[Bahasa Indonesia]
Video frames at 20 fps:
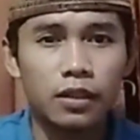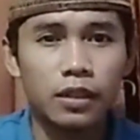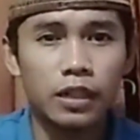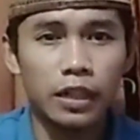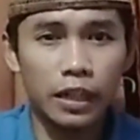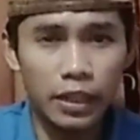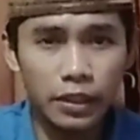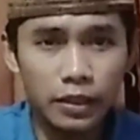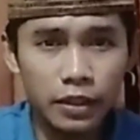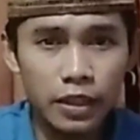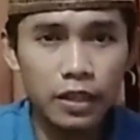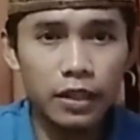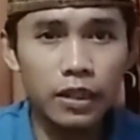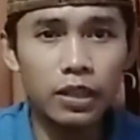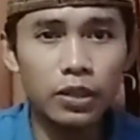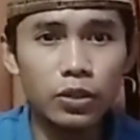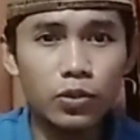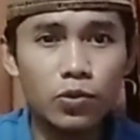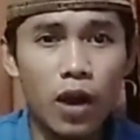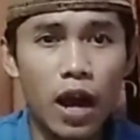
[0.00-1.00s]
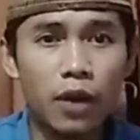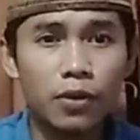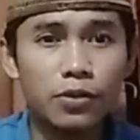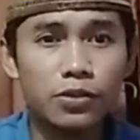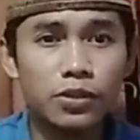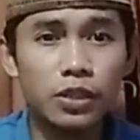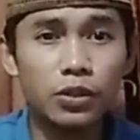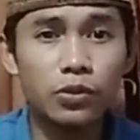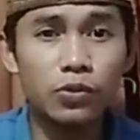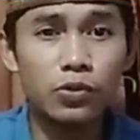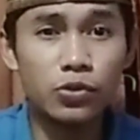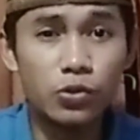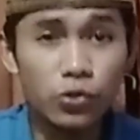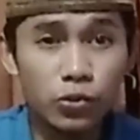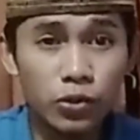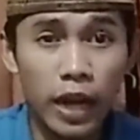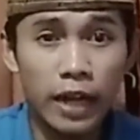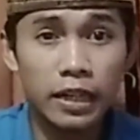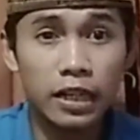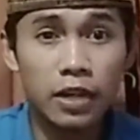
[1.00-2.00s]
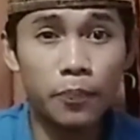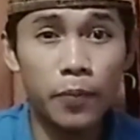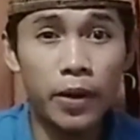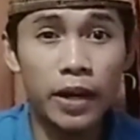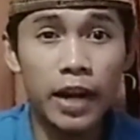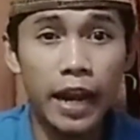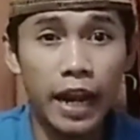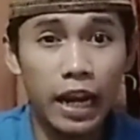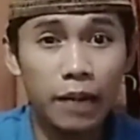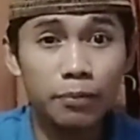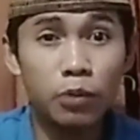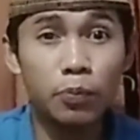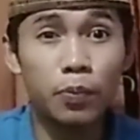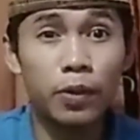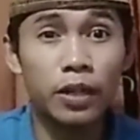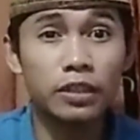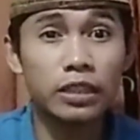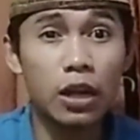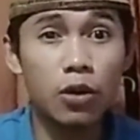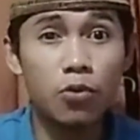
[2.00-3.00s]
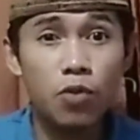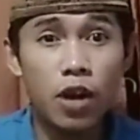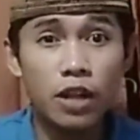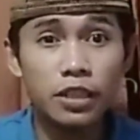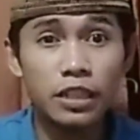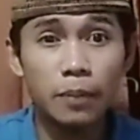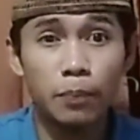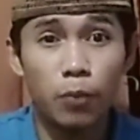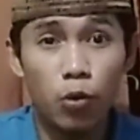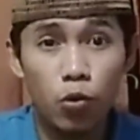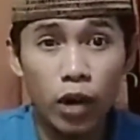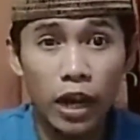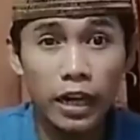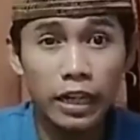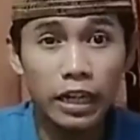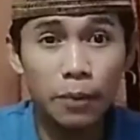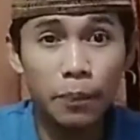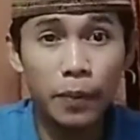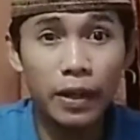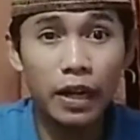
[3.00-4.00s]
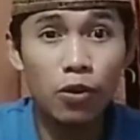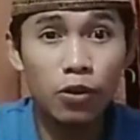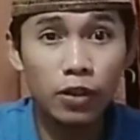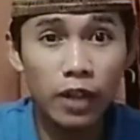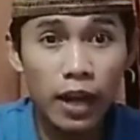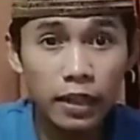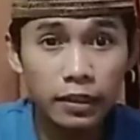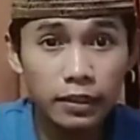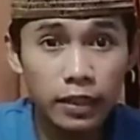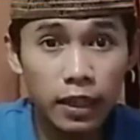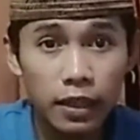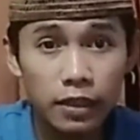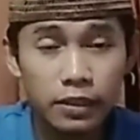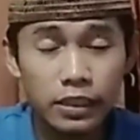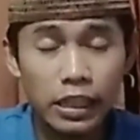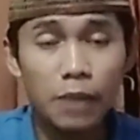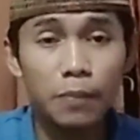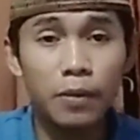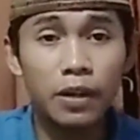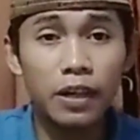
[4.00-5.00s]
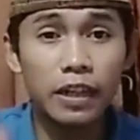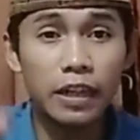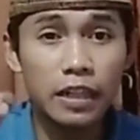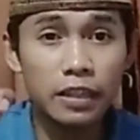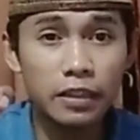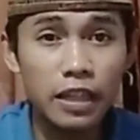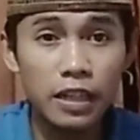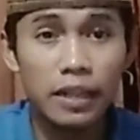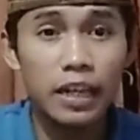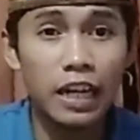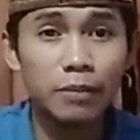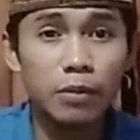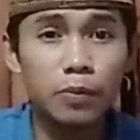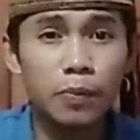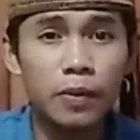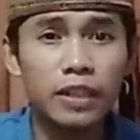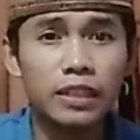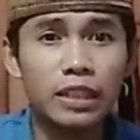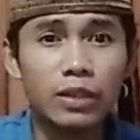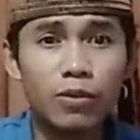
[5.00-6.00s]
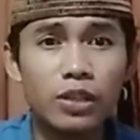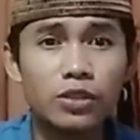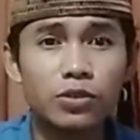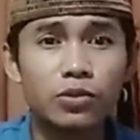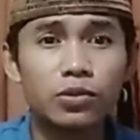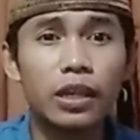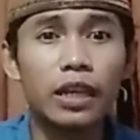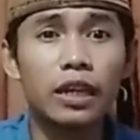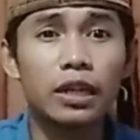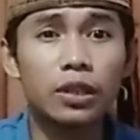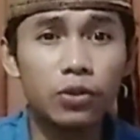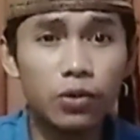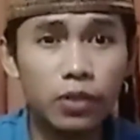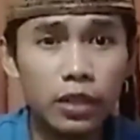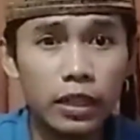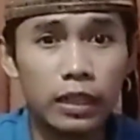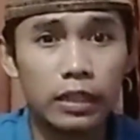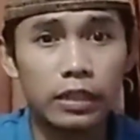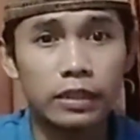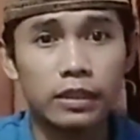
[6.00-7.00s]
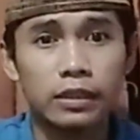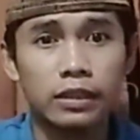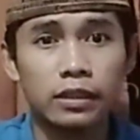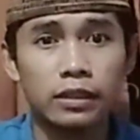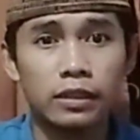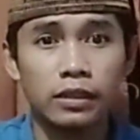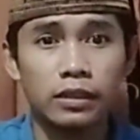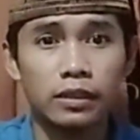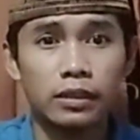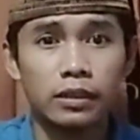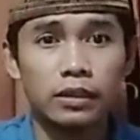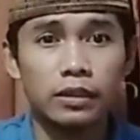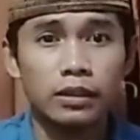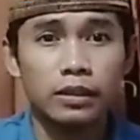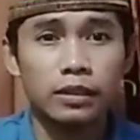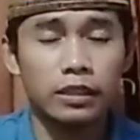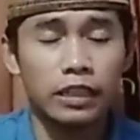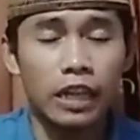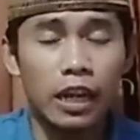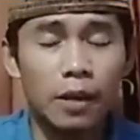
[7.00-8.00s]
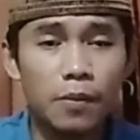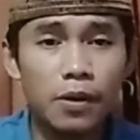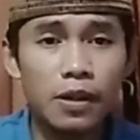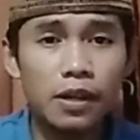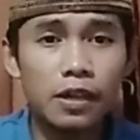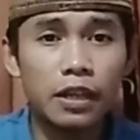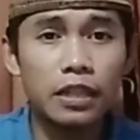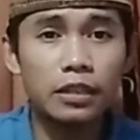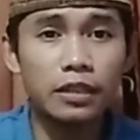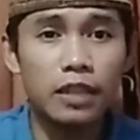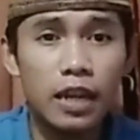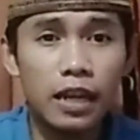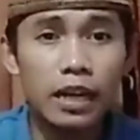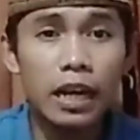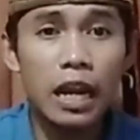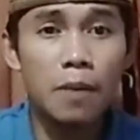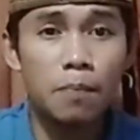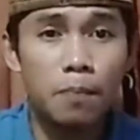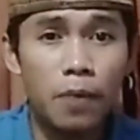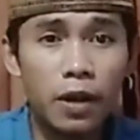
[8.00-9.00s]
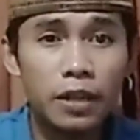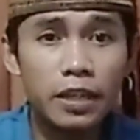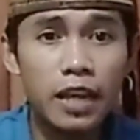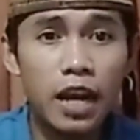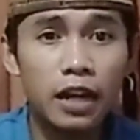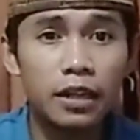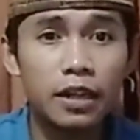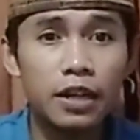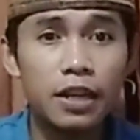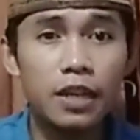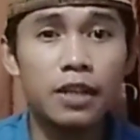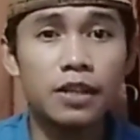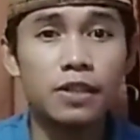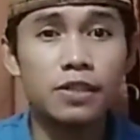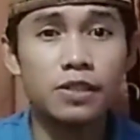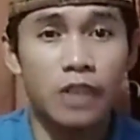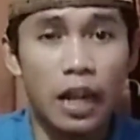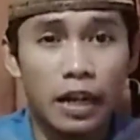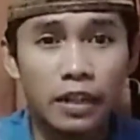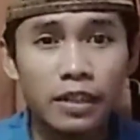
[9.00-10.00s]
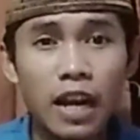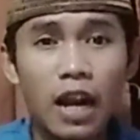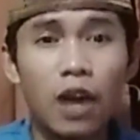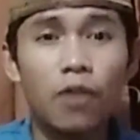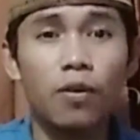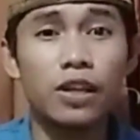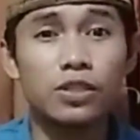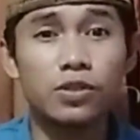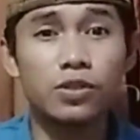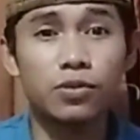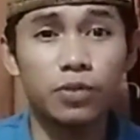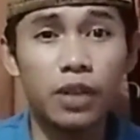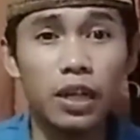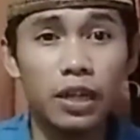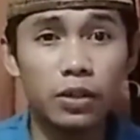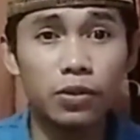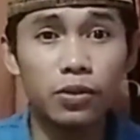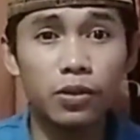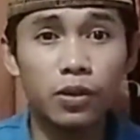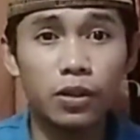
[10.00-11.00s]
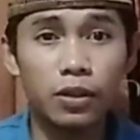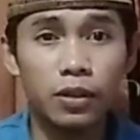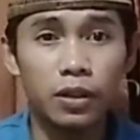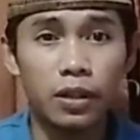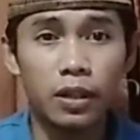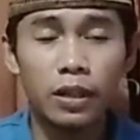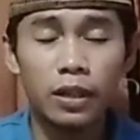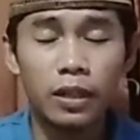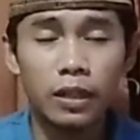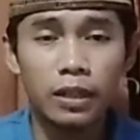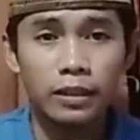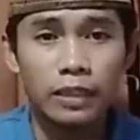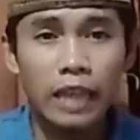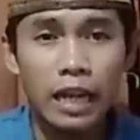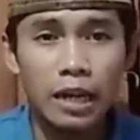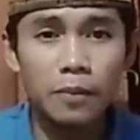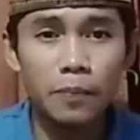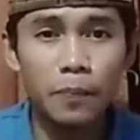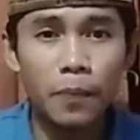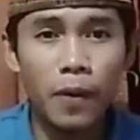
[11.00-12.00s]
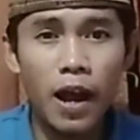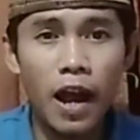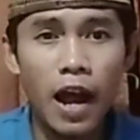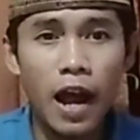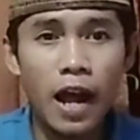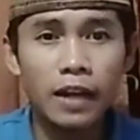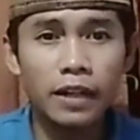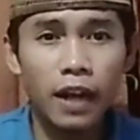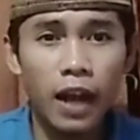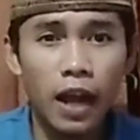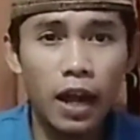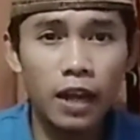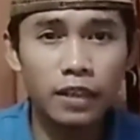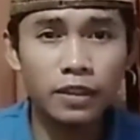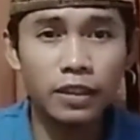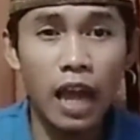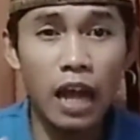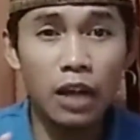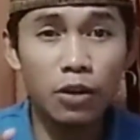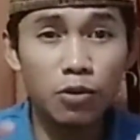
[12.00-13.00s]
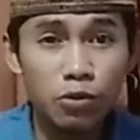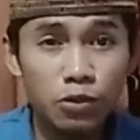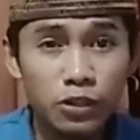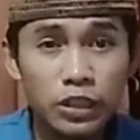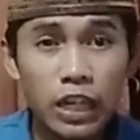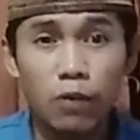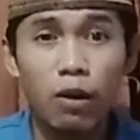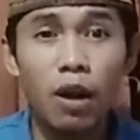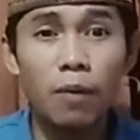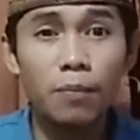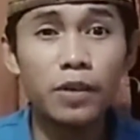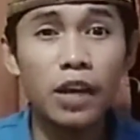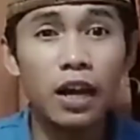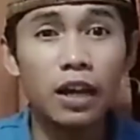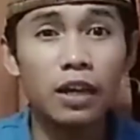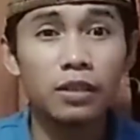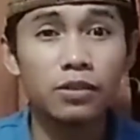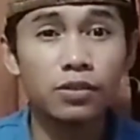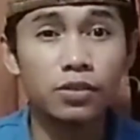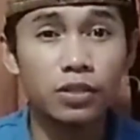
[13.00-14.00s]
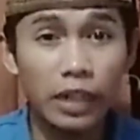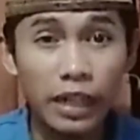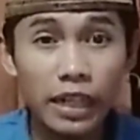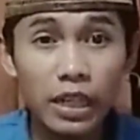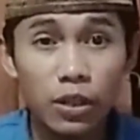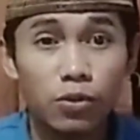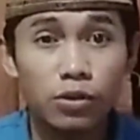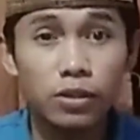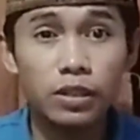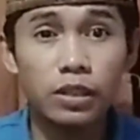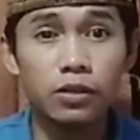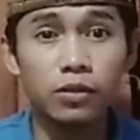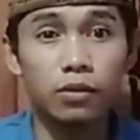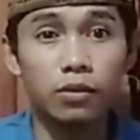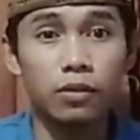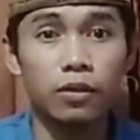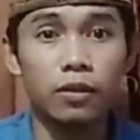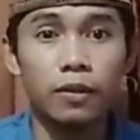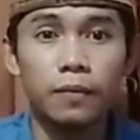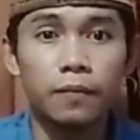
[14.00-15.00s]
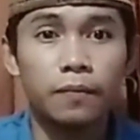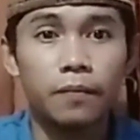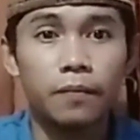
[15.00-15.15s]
Kritik itu harus ditujukan kepada ilmu pengetahuannya, bukan kepada orangnya. Saya mengkritik ilmu pengetahuan Sugik Nur. Saya mengkritik label yang disandang oleh Sugik Nur tanpa ada tanggung jawab yang serius gitu loh.